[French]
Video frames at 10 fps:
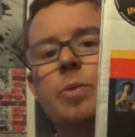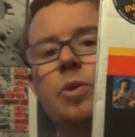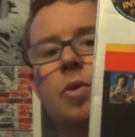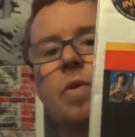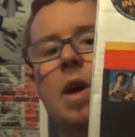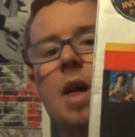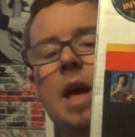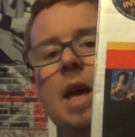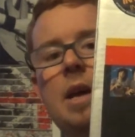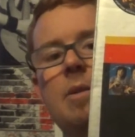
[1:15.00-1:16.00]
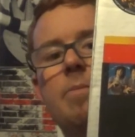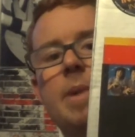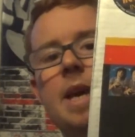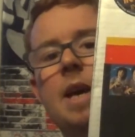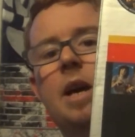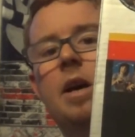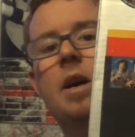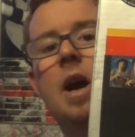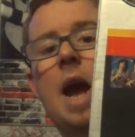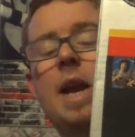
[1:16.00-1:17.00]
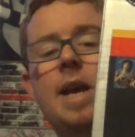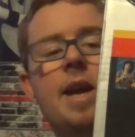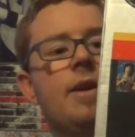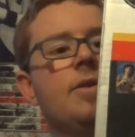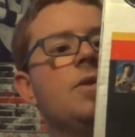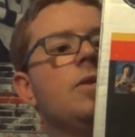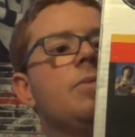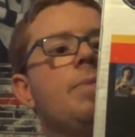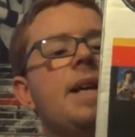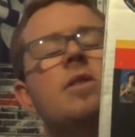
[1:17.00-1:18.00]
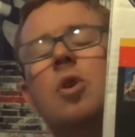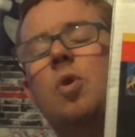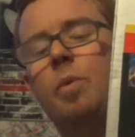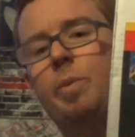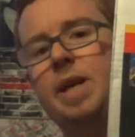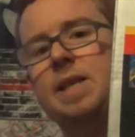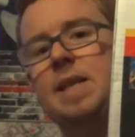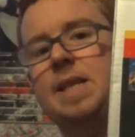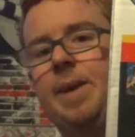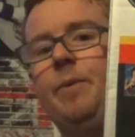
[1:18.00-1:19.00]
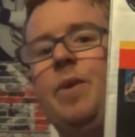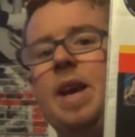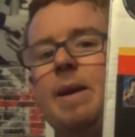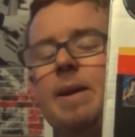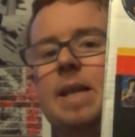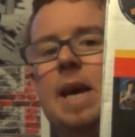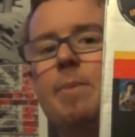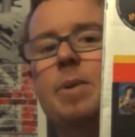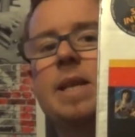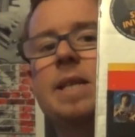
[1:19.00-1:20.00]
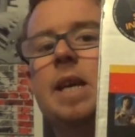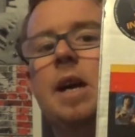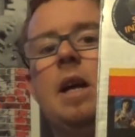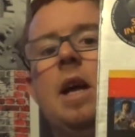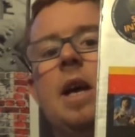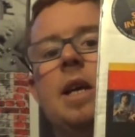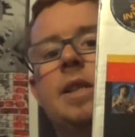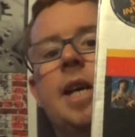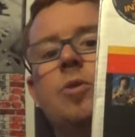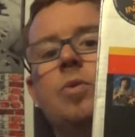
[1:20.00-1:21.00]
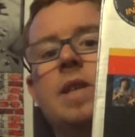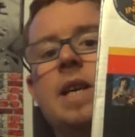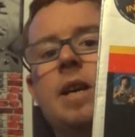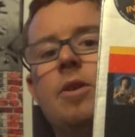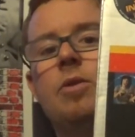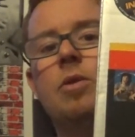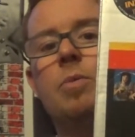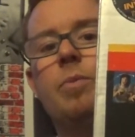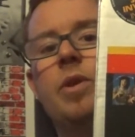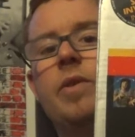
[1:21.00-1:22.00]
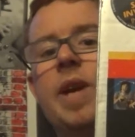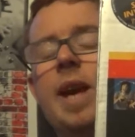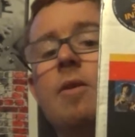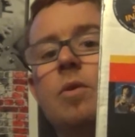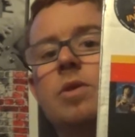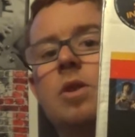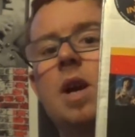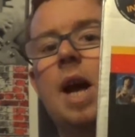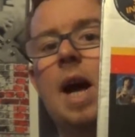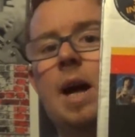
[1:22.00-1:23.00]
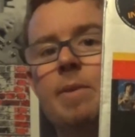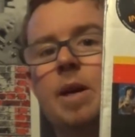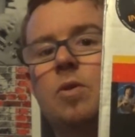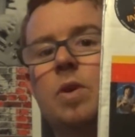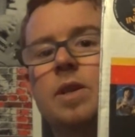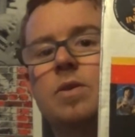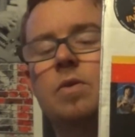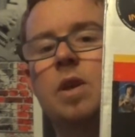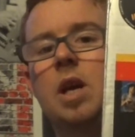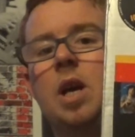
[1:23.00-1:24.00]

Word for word: me le trouve. Mais euh, elle est presque complète. Et ça me fait très plaisir d'ajouter une bonne vieille console à ma collection